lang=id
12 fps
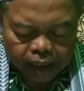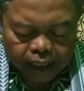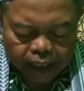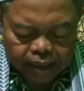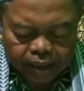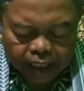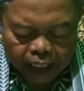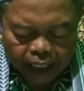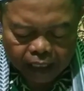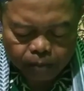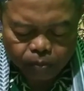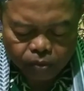dan
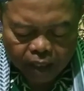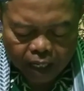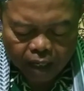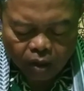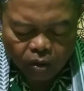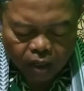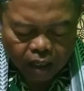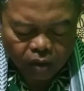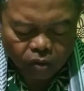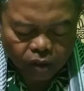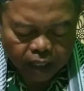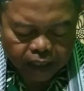jangan pula
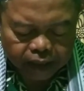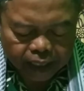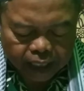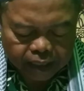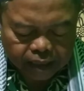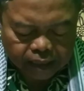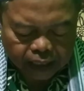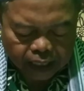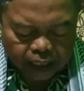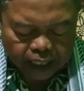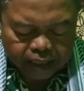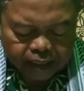orang-orang yang
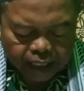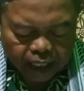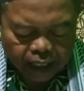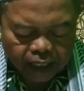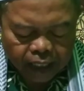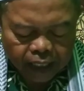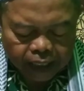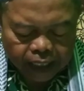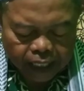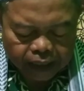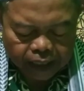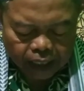sengaja
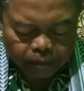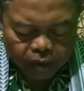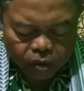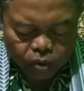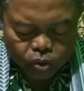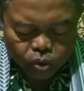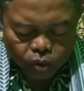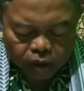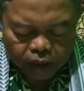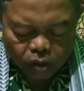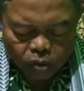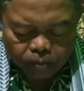datang
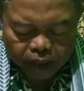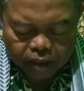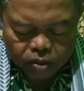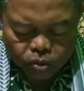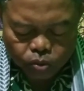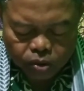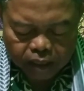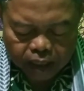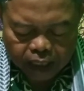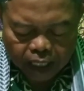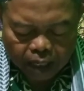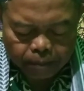mengunjungi rumah
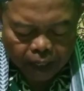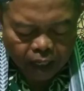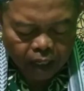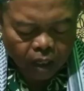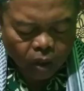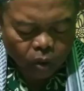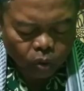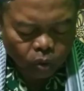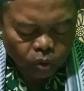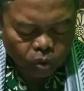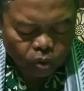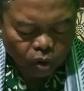suci Ka'bah
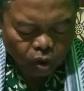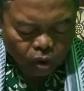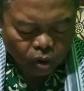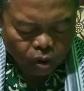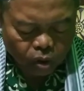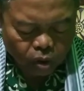untuk